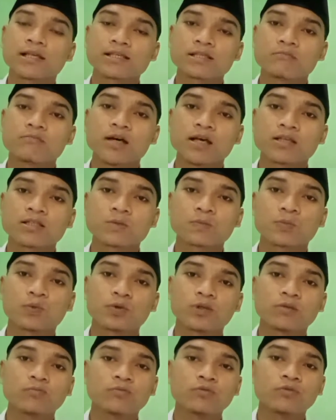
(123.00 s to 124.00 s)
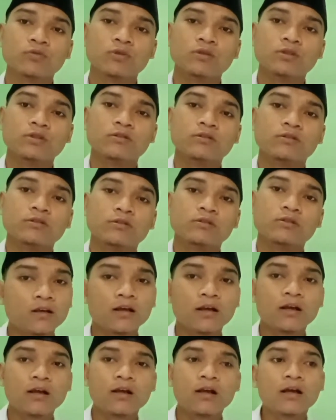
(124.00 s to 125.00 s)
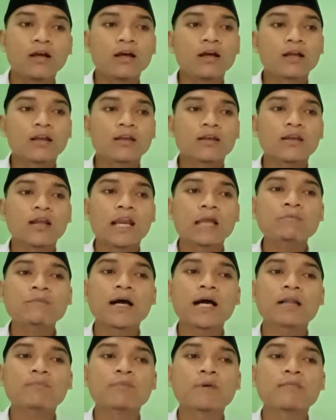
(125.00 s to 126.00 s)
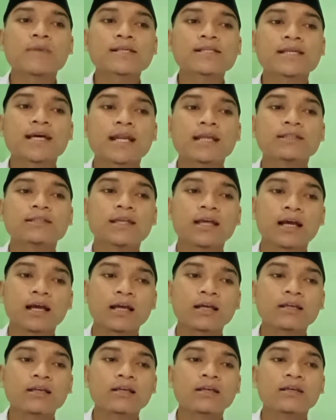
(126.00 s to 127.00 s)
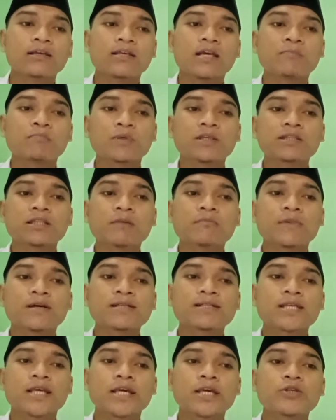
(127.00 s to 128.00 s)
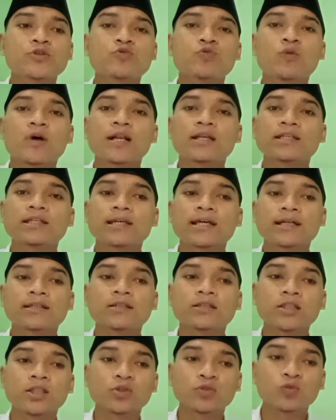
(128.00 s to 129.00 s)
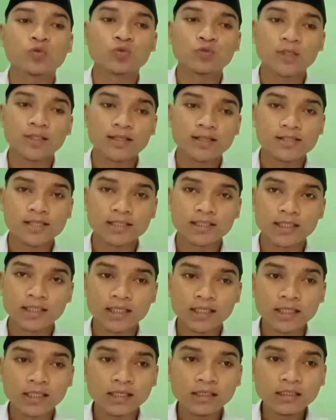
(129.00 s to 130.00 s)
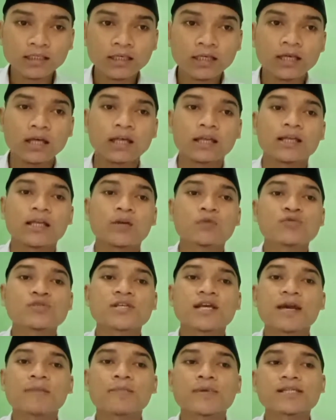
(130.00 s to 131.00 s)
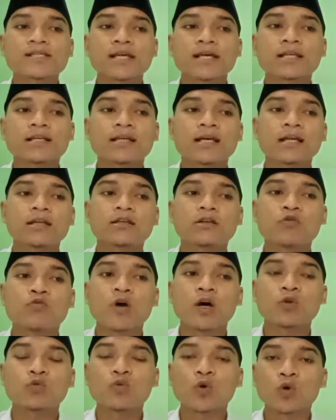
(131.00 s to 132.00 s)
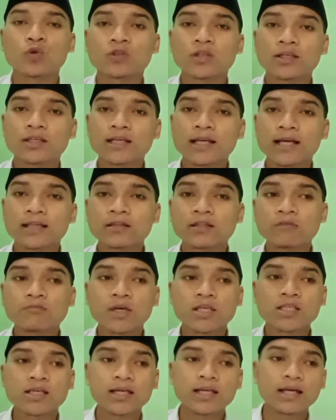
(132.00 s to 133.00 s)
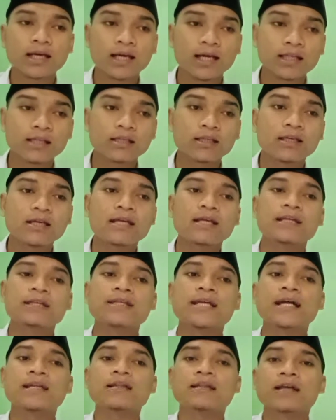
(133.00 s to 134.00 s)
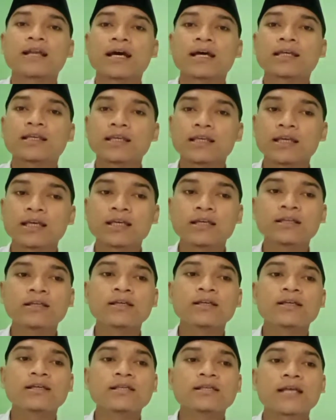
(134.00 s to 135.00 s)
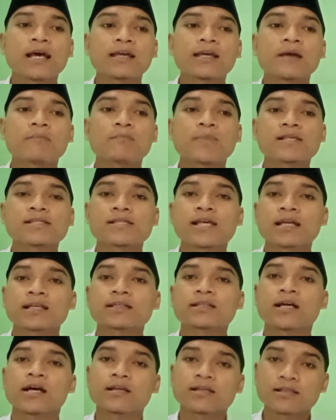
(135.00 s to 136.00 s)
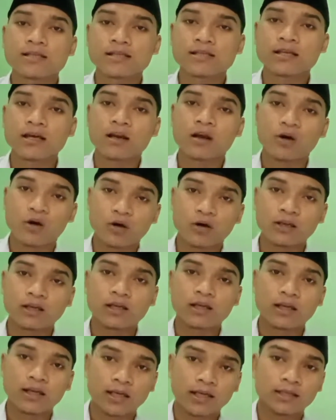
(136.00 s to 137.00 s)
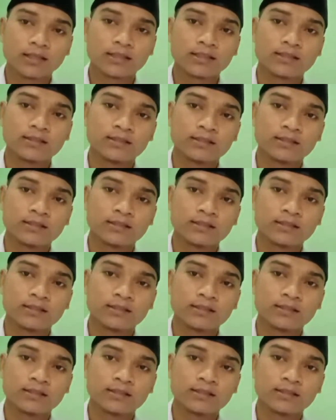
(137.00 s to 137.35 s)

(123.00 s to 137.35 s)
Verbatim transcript: maksimal 10000 Dalam hal pemasarannya, yang pertama saya jual di kantin Ruhuda tersendiri, lalu saya pasarkan di warung-warung terdekat di masyarakat, dan terakhir saya pasarkan secara online.